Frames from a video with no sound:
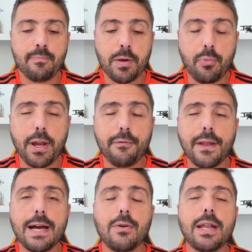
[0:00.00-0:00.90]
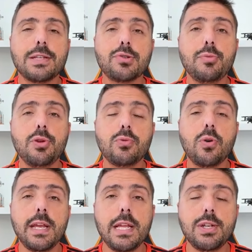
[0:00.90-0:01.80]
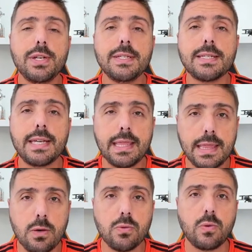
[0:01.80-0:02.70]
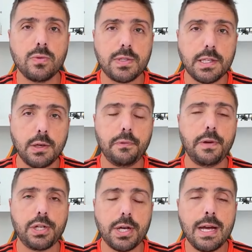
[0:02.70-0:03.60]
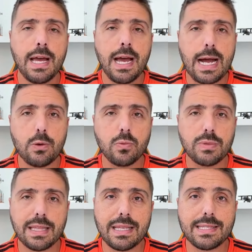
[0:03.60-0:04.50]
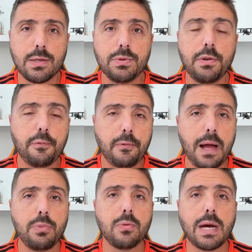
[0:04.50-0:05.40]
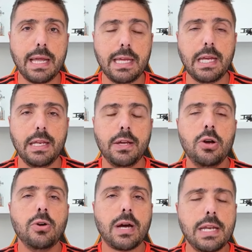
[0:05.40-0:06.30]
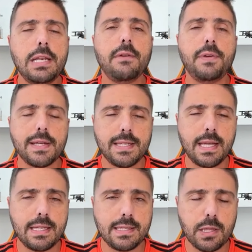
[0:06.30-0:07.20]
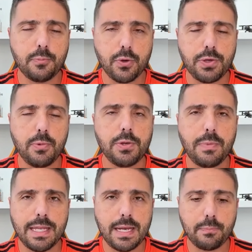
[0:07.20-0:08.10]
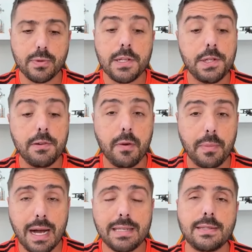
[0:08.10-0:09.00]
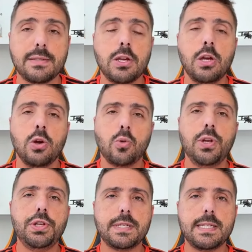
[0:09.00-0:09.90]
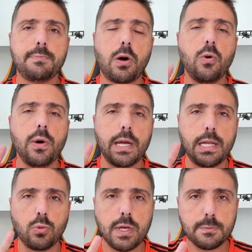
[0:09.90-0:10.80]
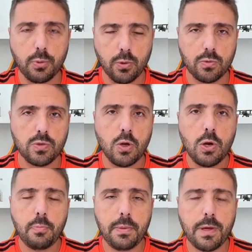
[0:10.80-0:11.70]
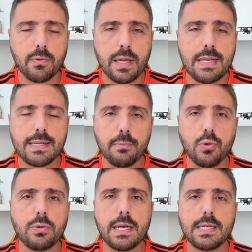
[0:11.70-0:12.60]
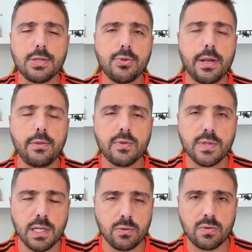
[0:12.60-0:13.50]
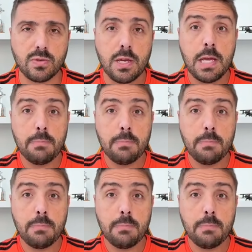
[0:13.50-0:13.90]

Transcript: Bora falar agora sobre o Corinthians que não conseguiu fechar a contratação de Fábio Carilli. Carilli havia sinalizado para o Timão de maneira positiva, mas Corinthians esbarrou em dois pontos. primeiro deles, a multa rescisória no Santos.